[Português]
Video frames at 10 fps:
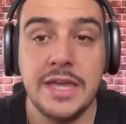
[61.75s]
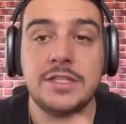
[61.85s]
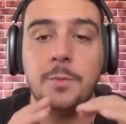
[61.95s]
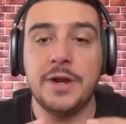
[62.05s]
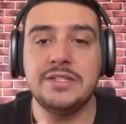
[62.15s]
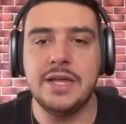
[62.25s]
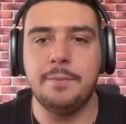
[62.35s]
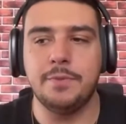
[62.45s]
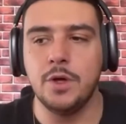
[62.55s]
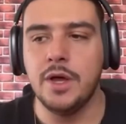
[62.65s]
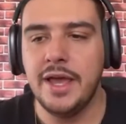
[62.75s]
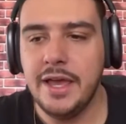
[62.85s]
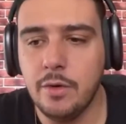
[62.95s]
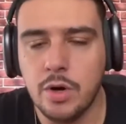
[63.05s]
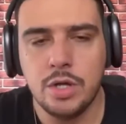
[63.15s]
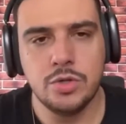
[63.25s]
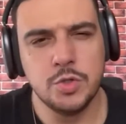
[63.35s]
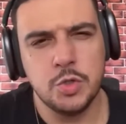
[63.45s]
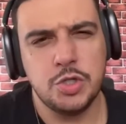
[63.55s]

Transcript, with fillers: Então, por exemplo, eu, nos